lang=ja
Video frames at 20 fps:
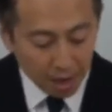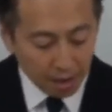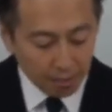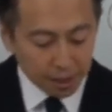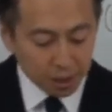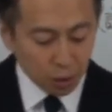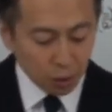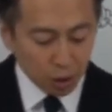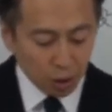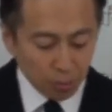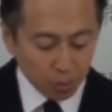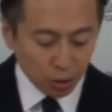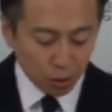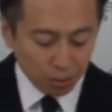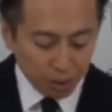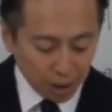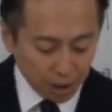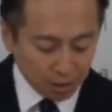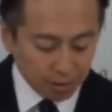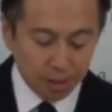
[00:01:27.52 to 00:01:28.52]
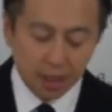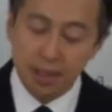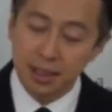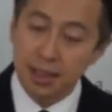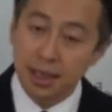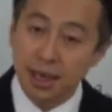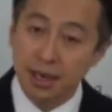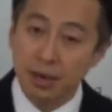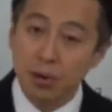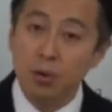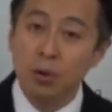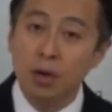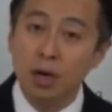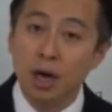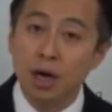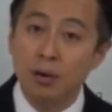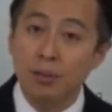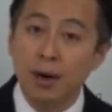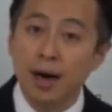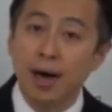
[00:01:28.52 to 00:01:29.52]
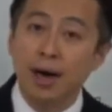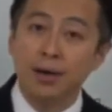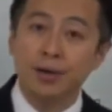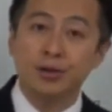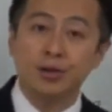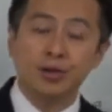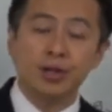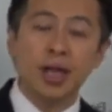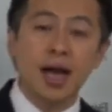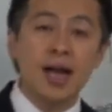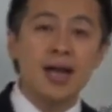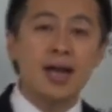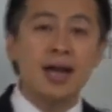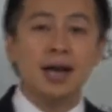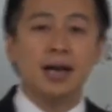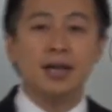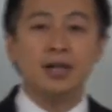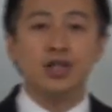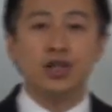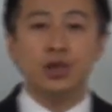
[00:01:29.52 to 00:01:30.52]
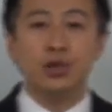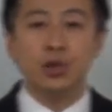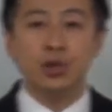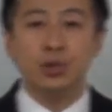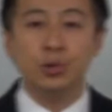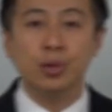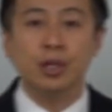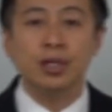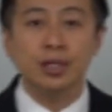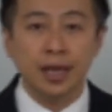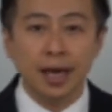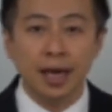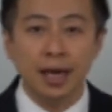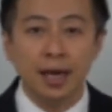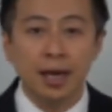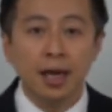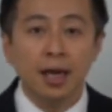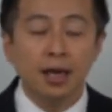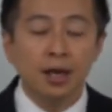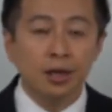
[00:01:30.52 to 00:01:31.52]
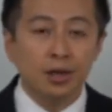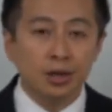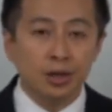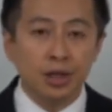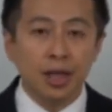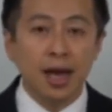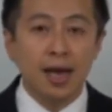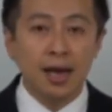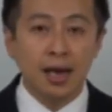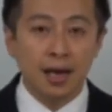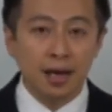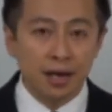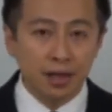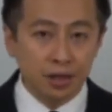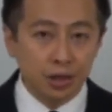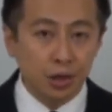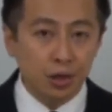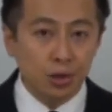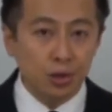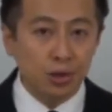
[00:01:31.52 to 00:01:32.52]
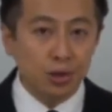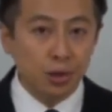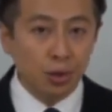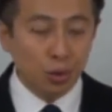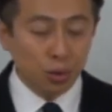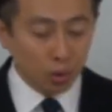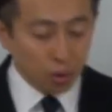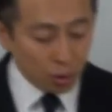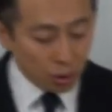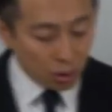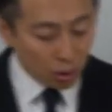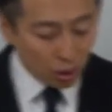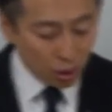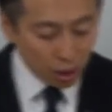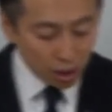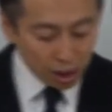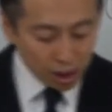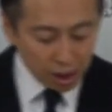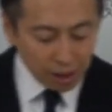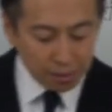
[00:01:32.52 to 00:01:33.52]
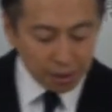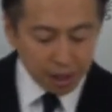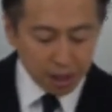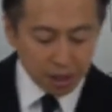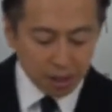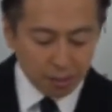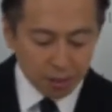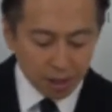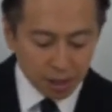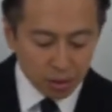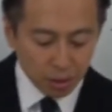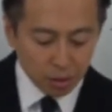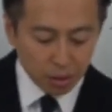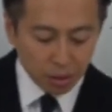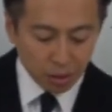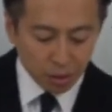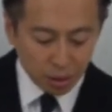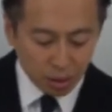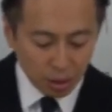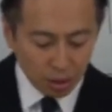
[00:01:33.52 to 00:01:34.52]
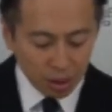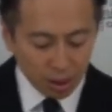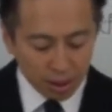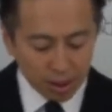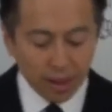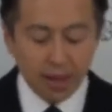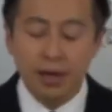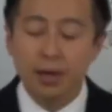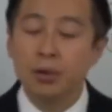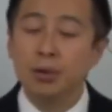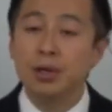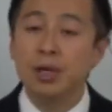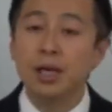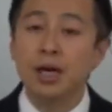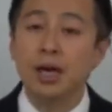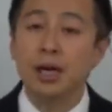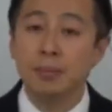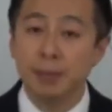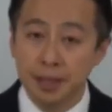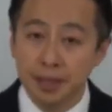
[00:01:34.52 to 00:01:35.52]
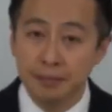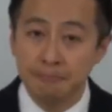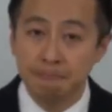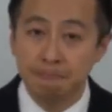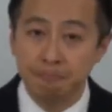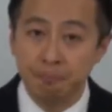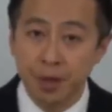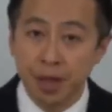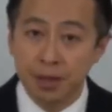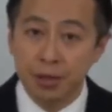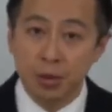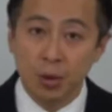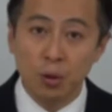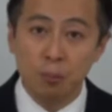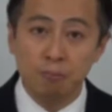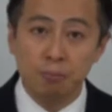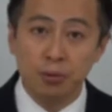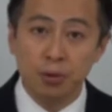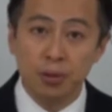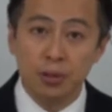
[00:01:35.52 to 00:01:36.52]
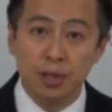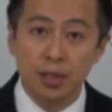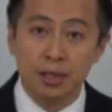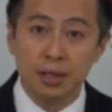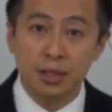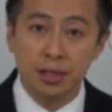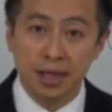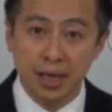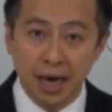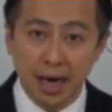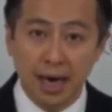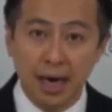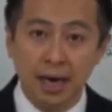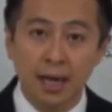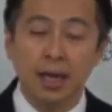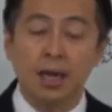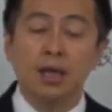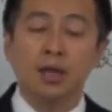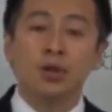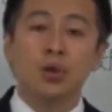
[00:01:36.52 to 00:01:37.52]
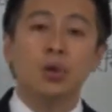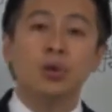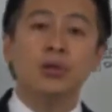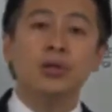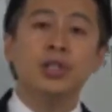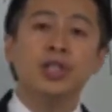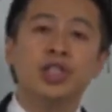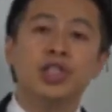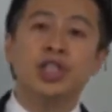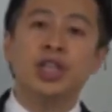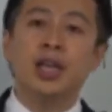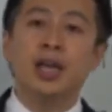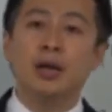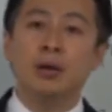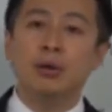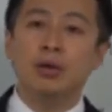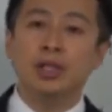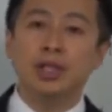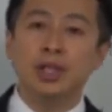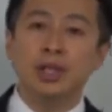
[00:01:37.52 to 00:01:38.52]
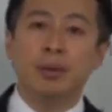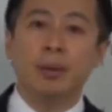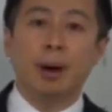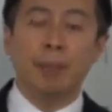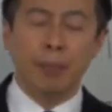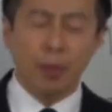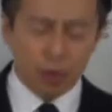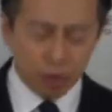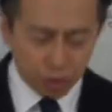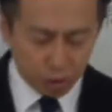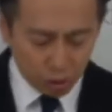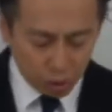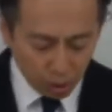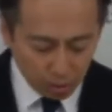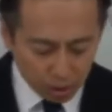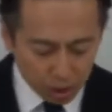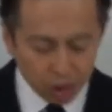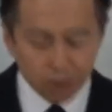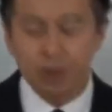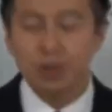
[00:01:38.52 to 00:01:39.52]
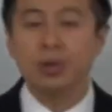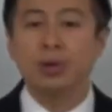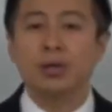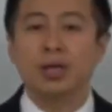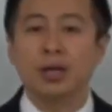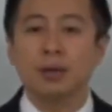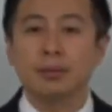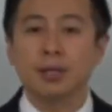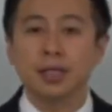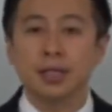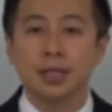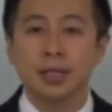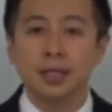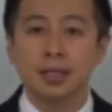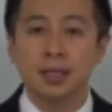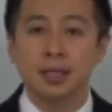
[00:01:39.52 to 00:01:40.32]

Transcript: でまずお手元見てください今回は具体から抽象ですね具体から抽象の TBC メソッドの内容になりますでそのプロセスが特に事例の1では最も重要になります